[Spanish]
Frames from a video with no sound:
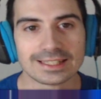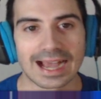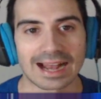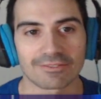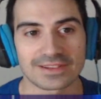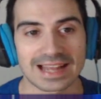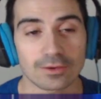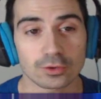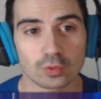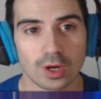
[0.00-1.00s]
Al final a
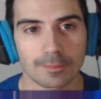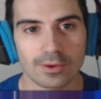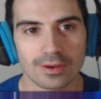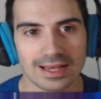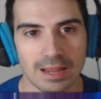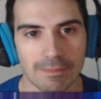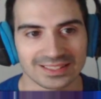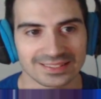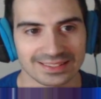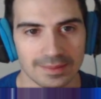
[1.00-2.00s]
nuestro cuerpo le pasa
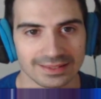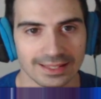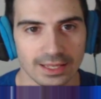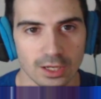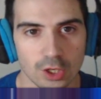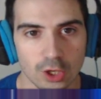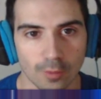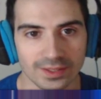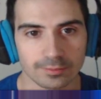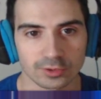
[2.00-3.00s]
exactamente lo
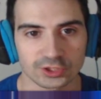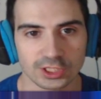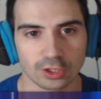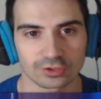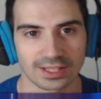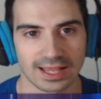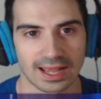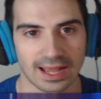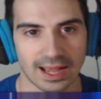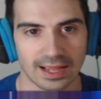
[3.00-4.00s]
mismo, chicos. O
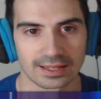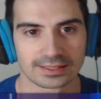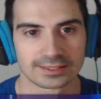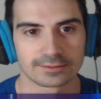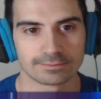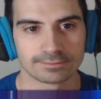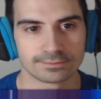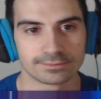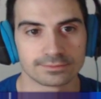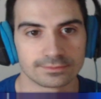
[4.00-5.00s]
sea,
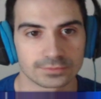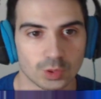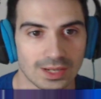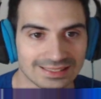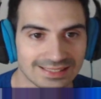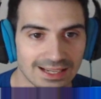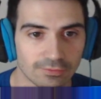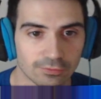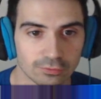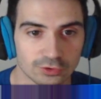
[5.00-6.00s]
Mm, con la sal
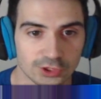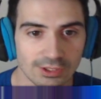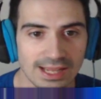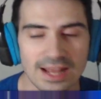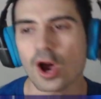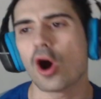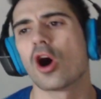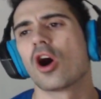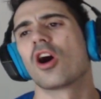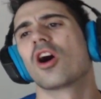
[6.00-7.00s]
funciona.
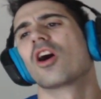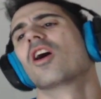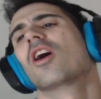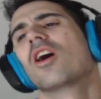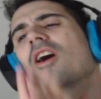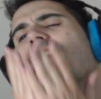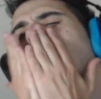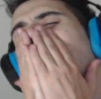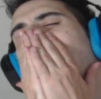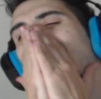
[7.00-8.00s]

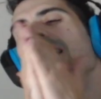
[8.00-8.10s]
¡No!